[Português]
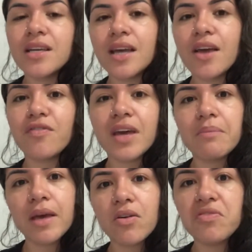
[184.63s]
E aí eu fiquei
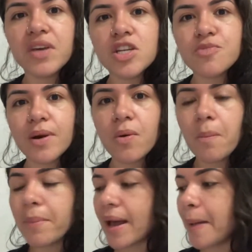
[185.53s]
bem confiante para
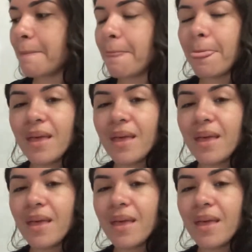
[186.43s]
comprar.